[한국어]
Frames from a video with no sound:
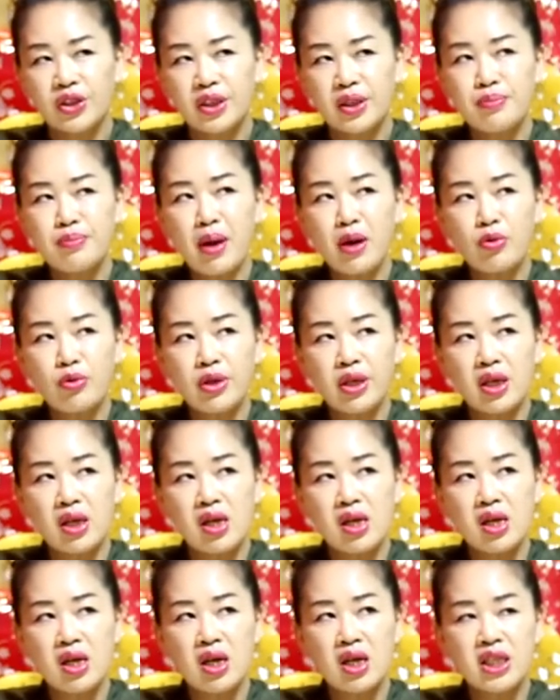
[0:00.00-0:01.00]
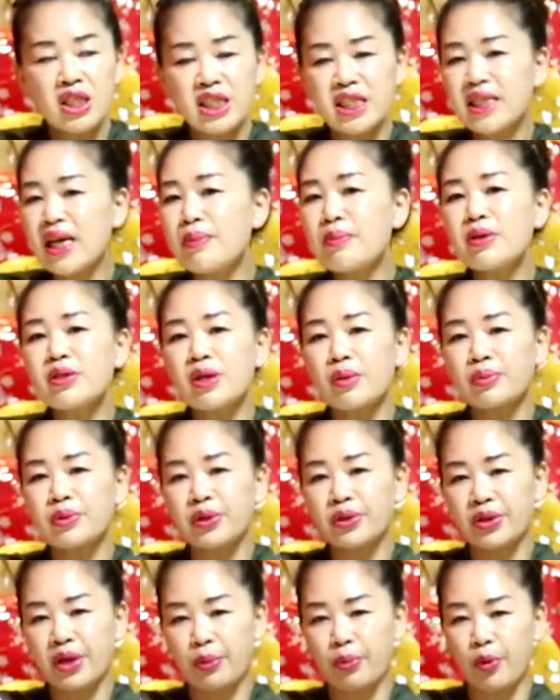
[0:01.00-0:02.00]
신받고 1년
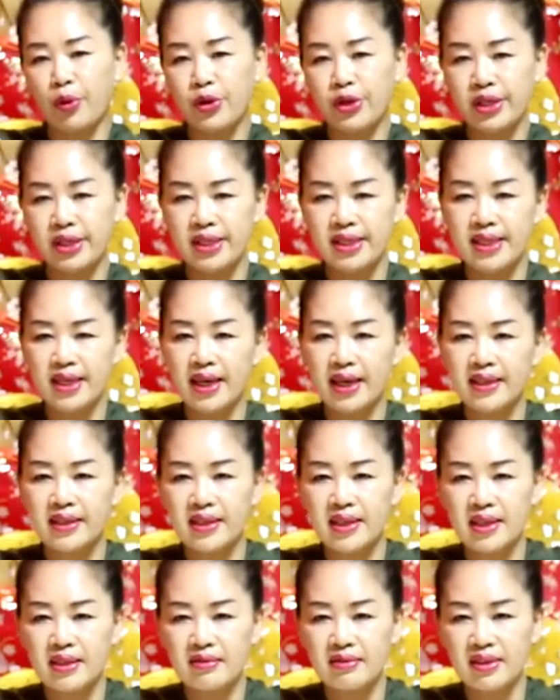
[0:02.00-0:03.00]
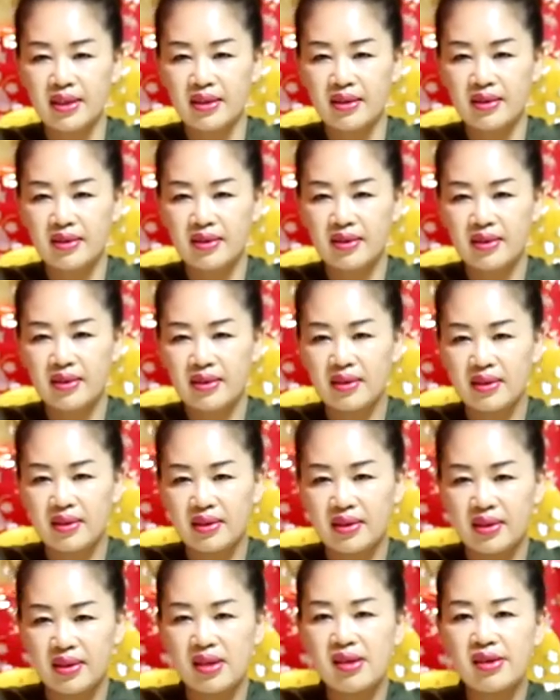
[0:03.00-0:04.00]
지나면서부터 그렇게 보이기 시작하더라고요. 아
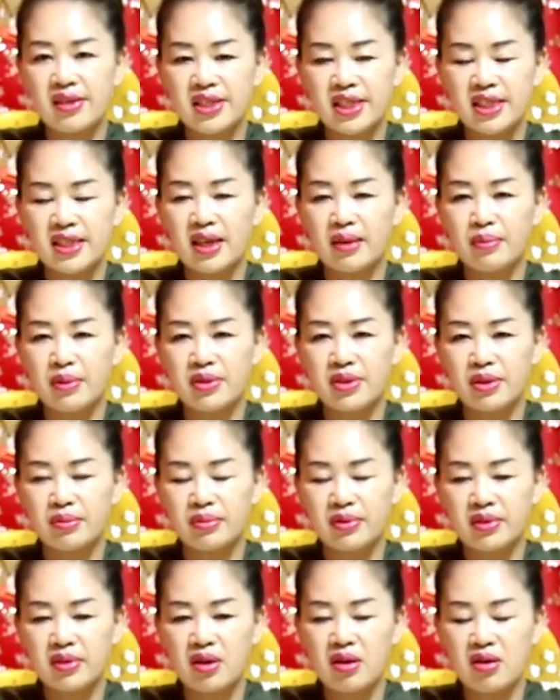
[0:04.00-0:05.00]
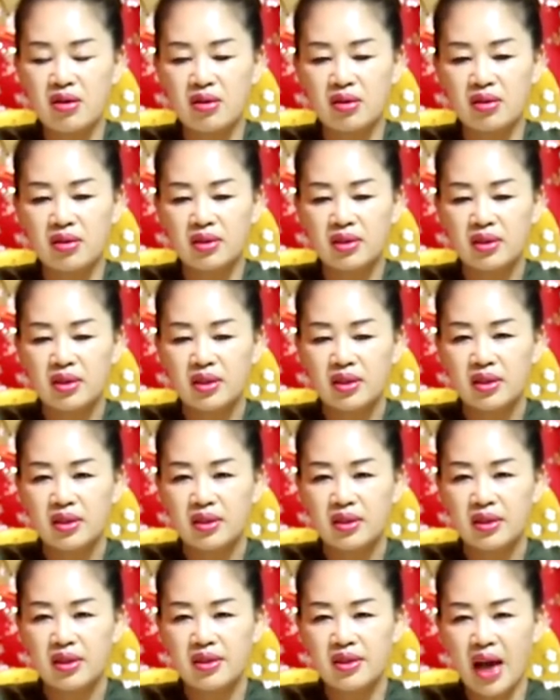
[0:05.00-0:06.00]
그래요? 1년 지나면서부터
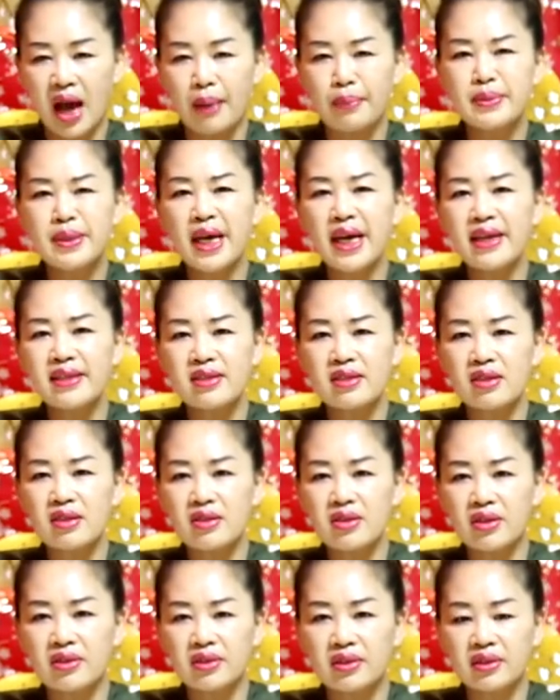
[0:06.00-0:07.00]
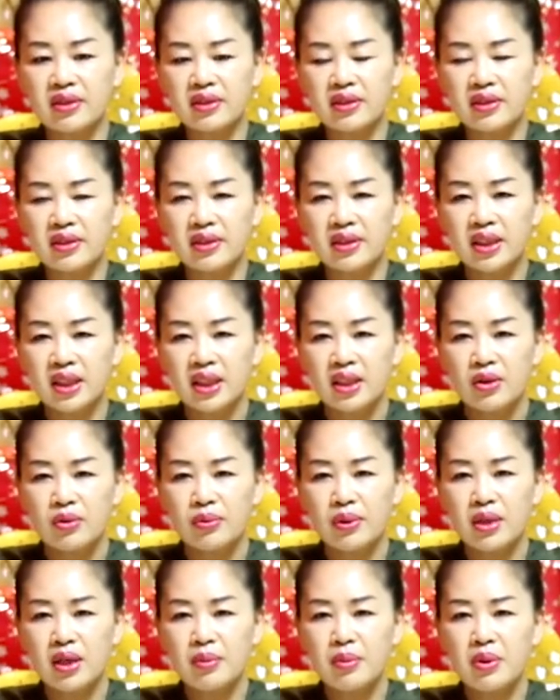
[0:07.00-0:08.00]
그 감사하죠 저는.
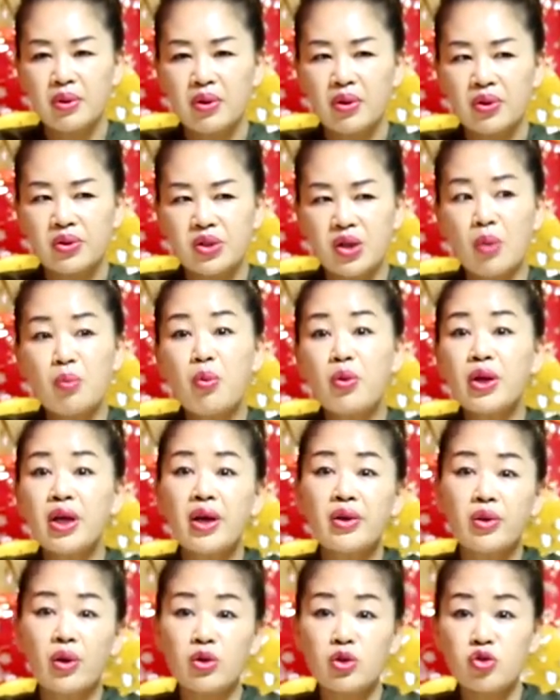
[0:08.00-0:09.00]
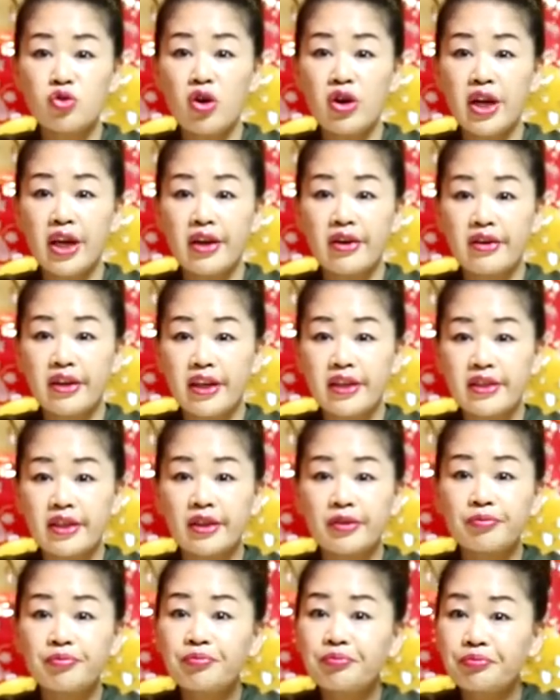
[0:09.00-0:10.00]
왜냐면 전보기가 더 수월해요.
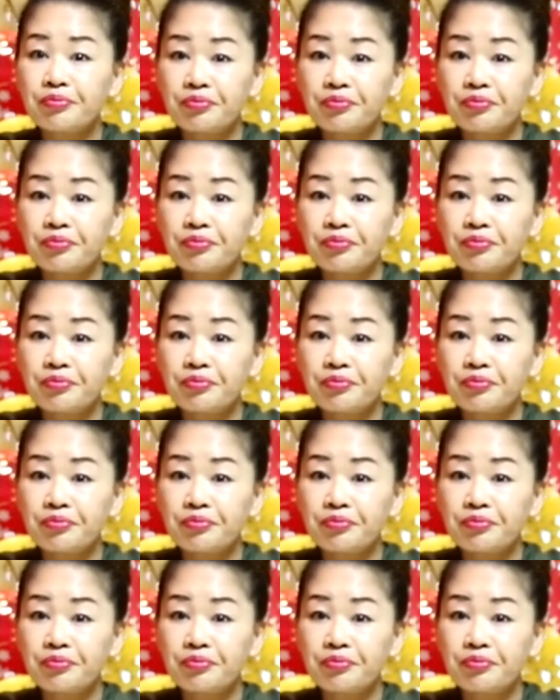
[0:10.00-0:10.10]
그래서